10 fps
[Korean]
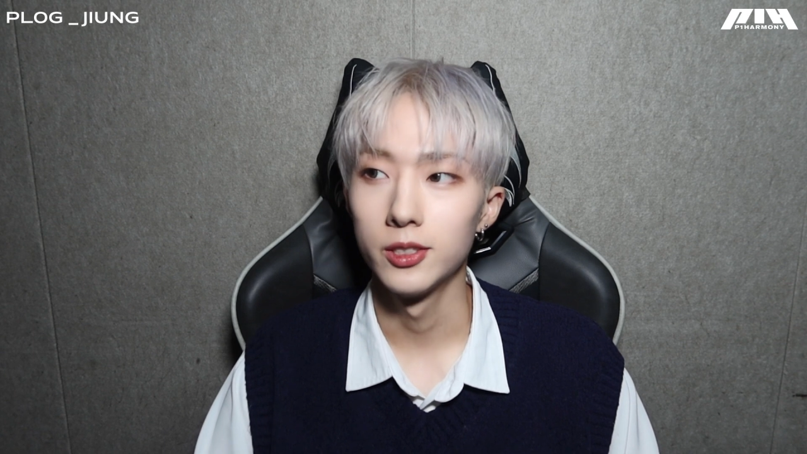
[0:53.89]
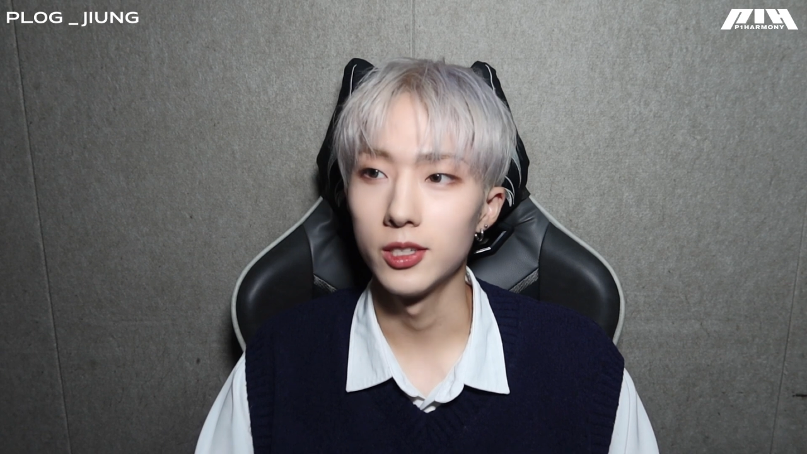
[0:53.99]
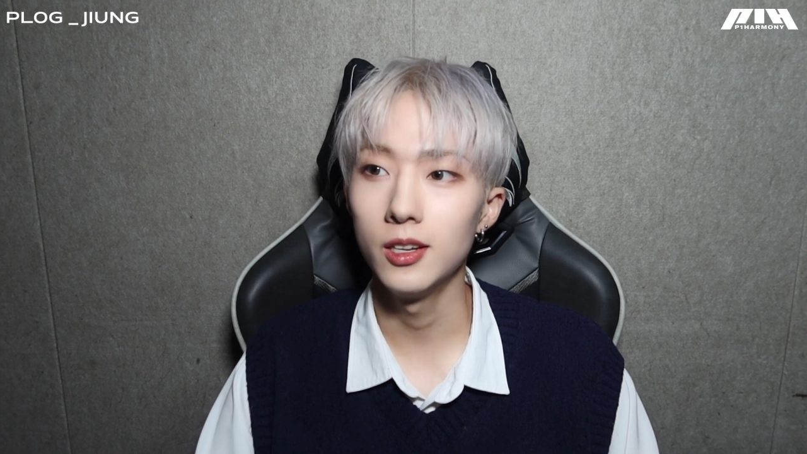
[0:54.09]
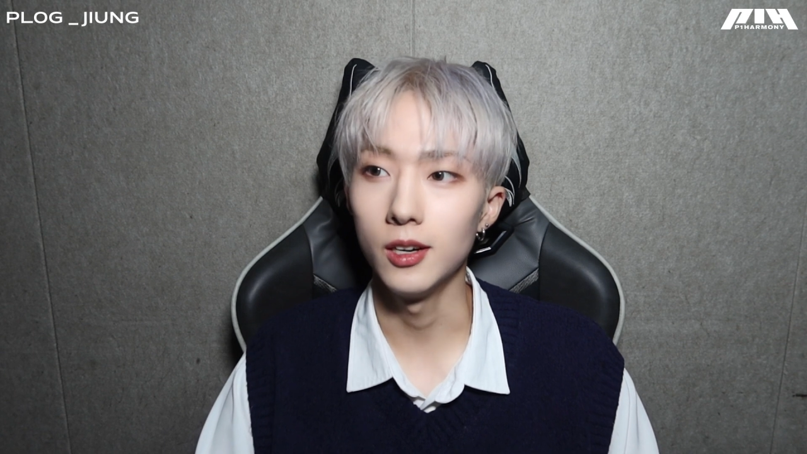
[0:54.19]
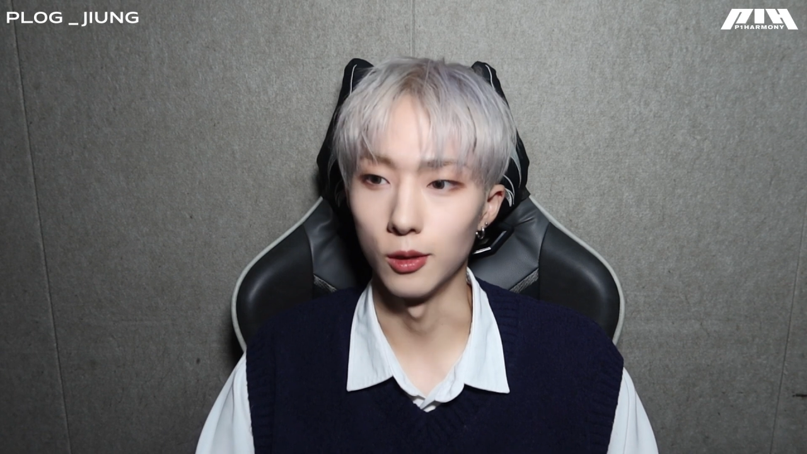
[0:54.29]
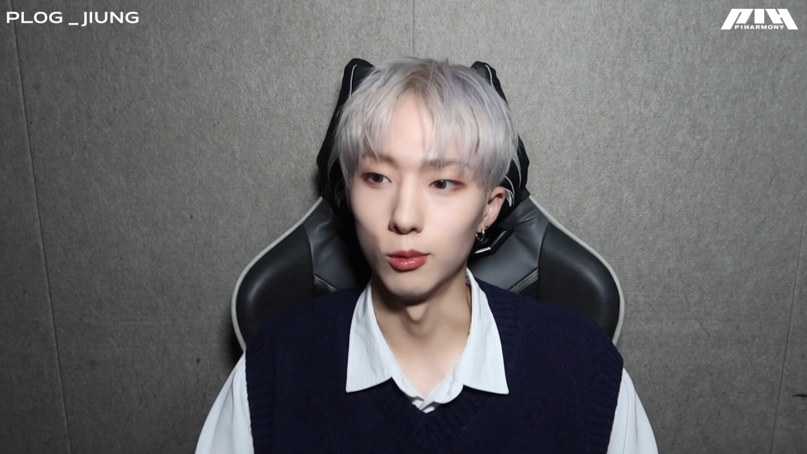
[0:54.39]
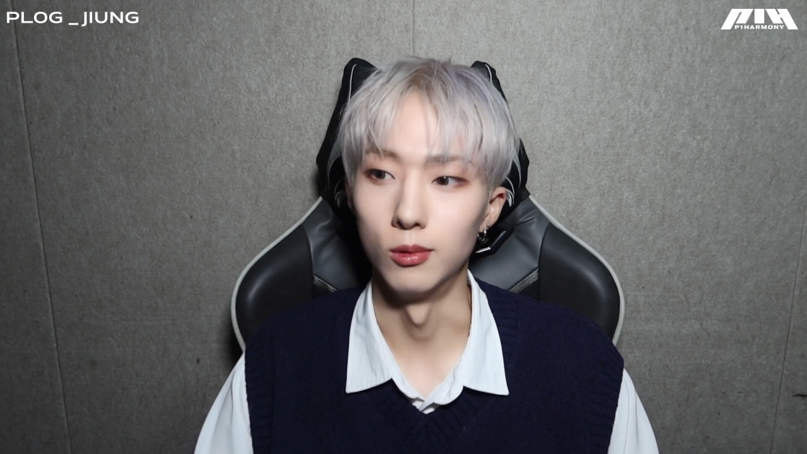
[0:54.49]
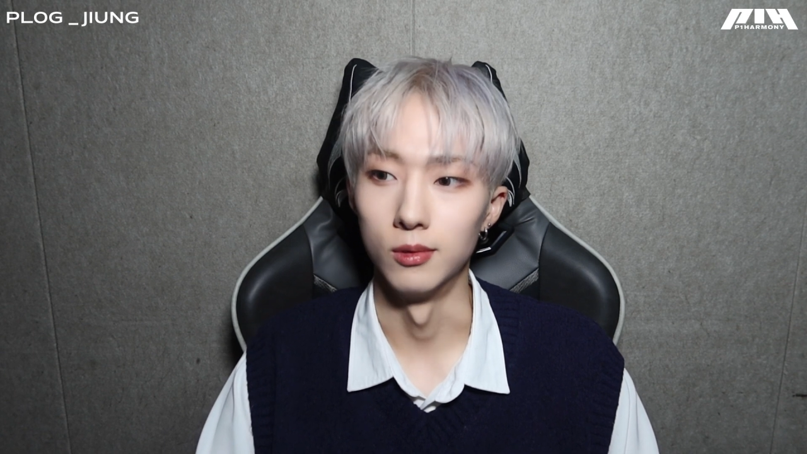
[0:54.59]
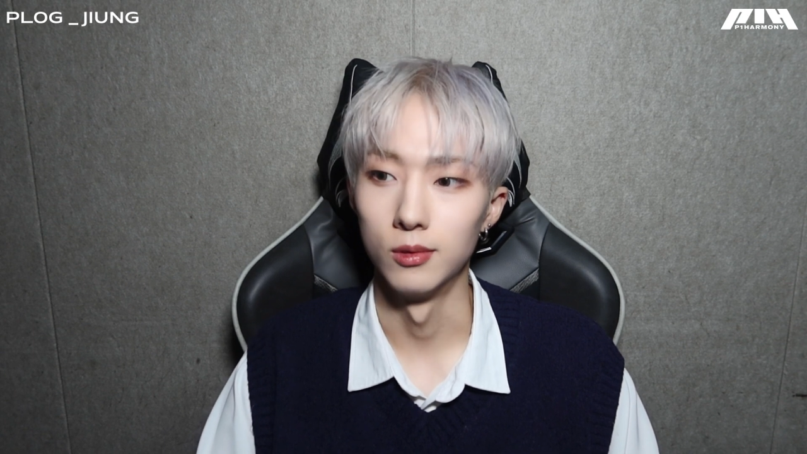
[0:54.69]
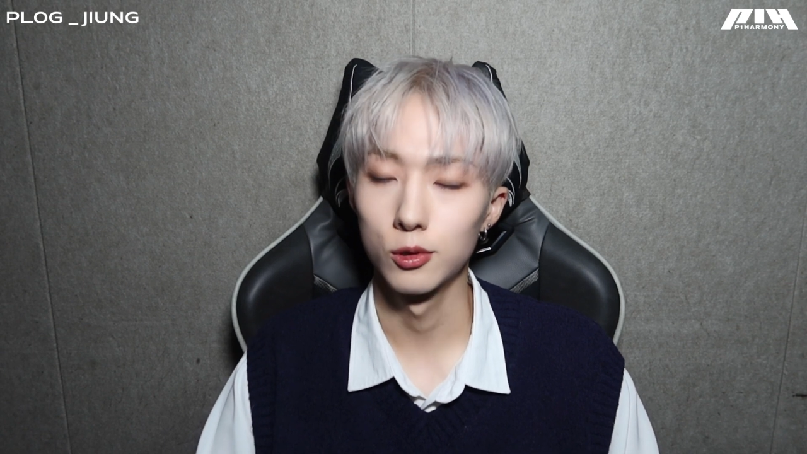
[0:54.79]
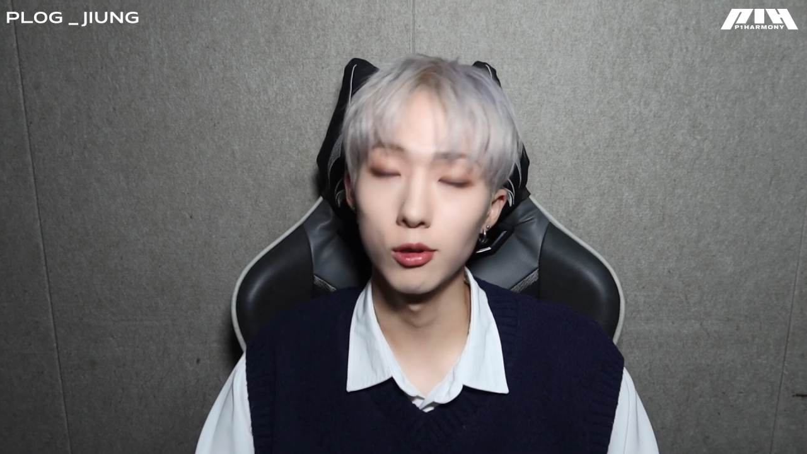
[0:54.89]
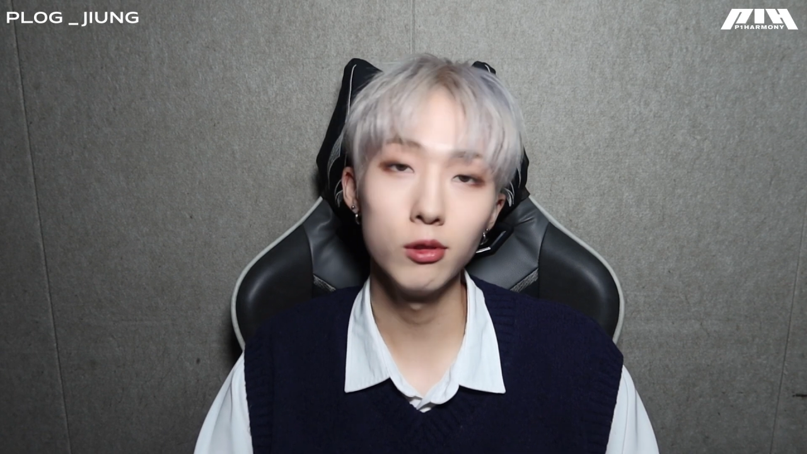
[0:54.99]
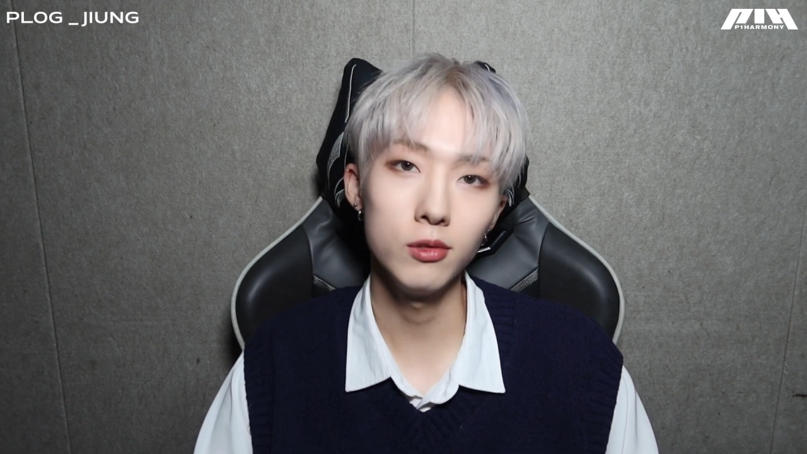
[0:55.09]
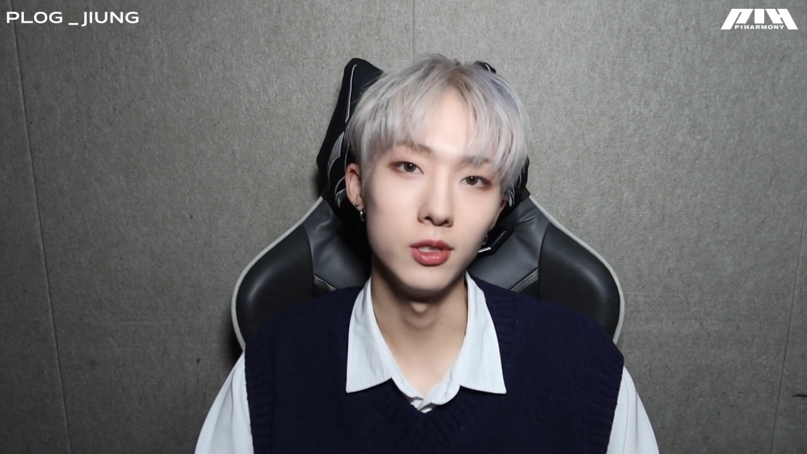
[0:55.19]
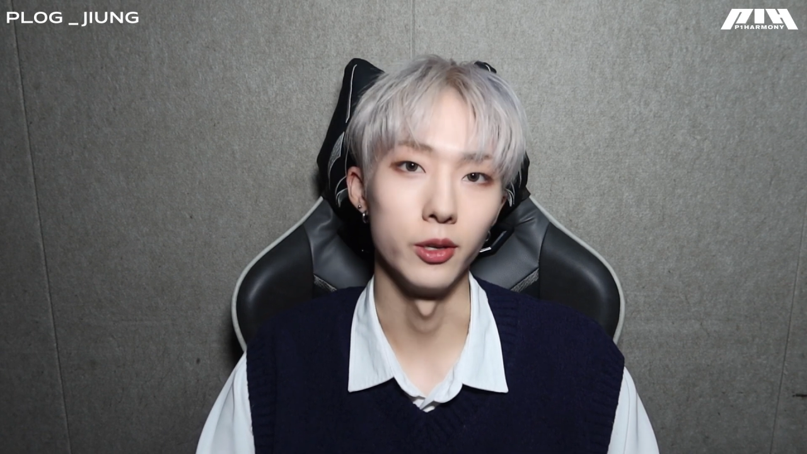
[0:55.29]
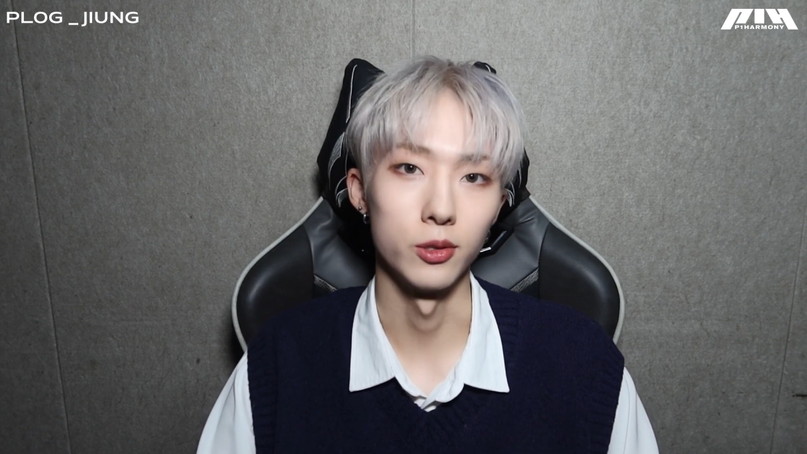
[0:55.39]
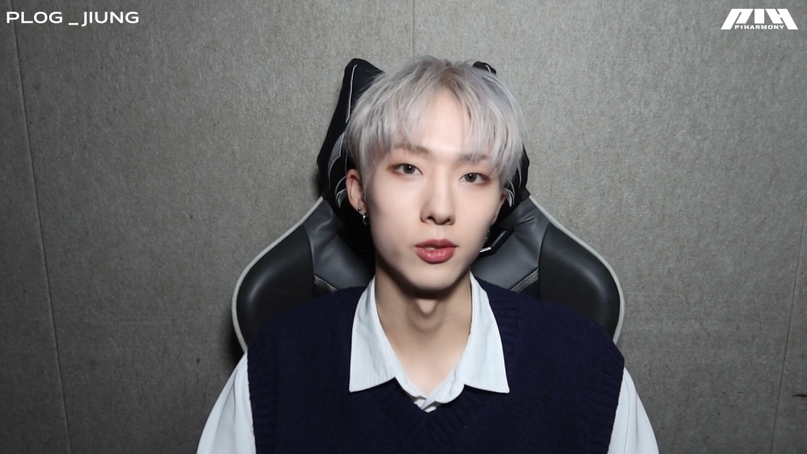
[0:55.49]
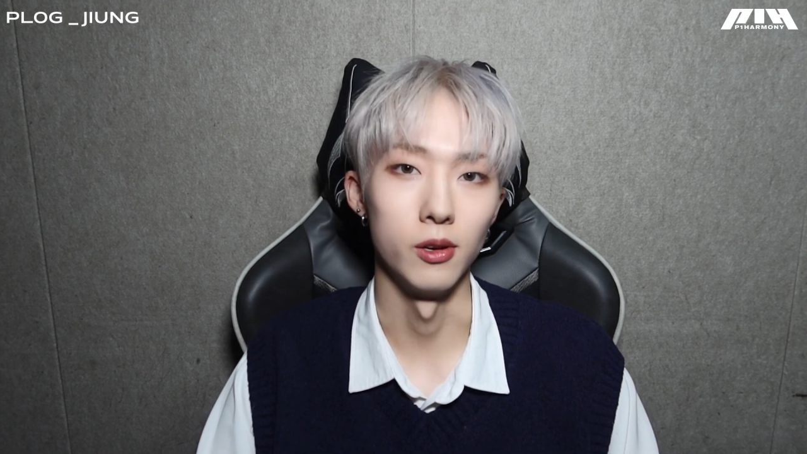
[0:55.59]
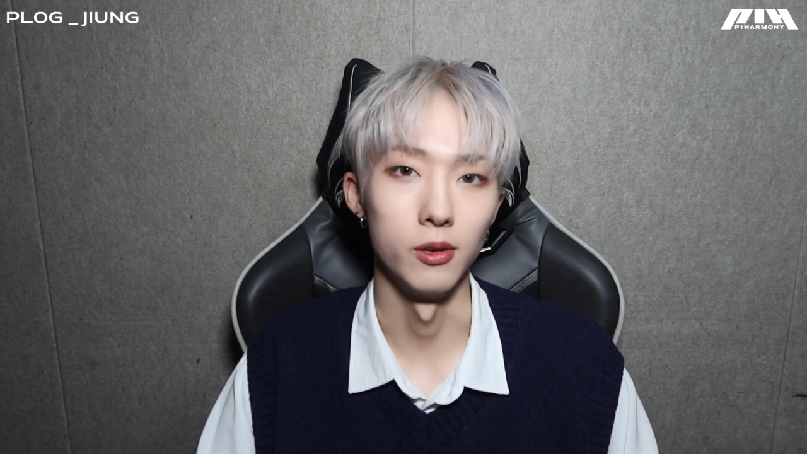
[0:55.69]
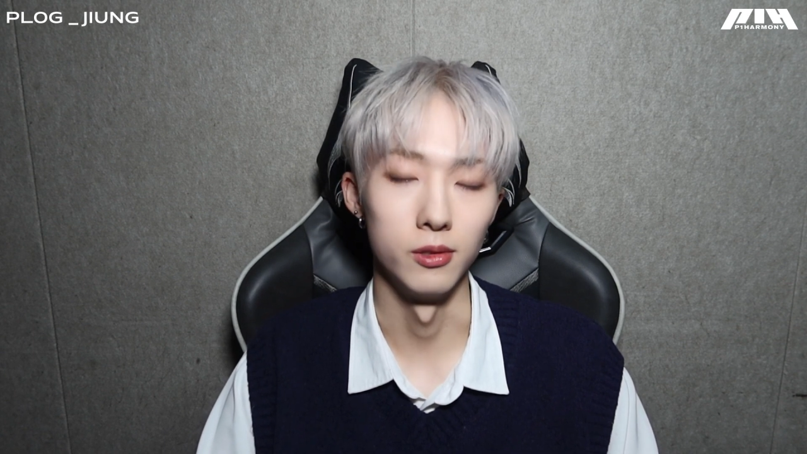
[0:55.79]
신기하게도 첫눈이
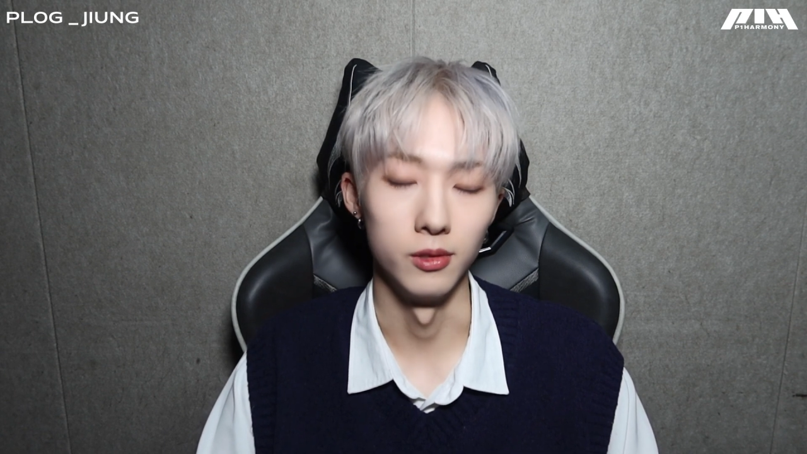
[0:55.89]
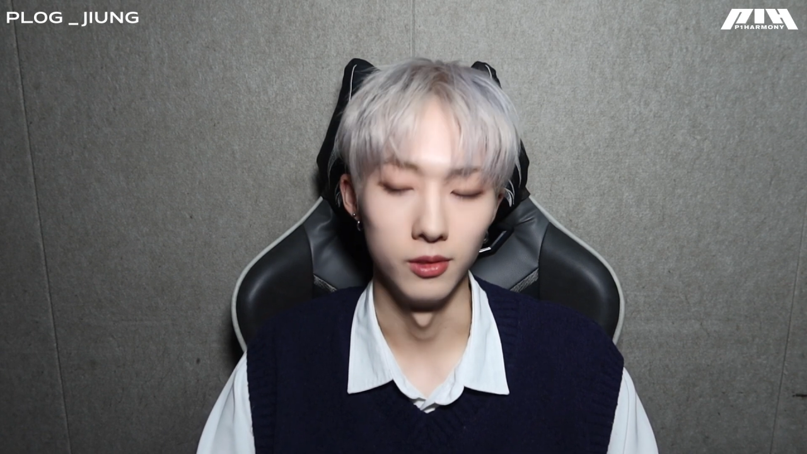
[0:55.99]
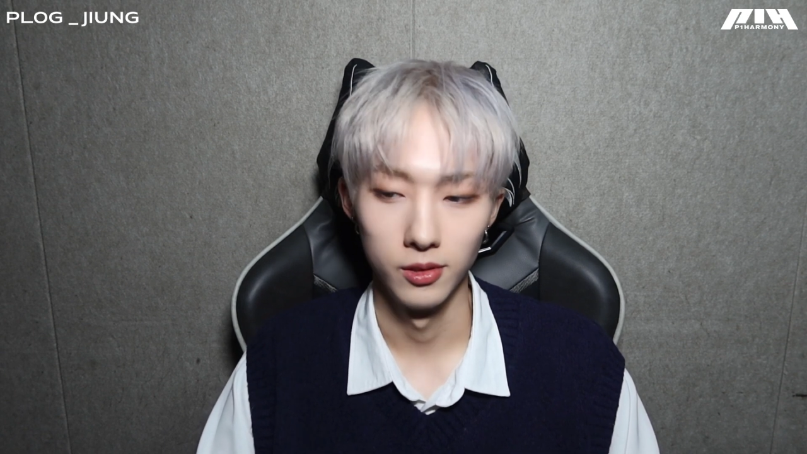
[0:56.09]
내렸어요.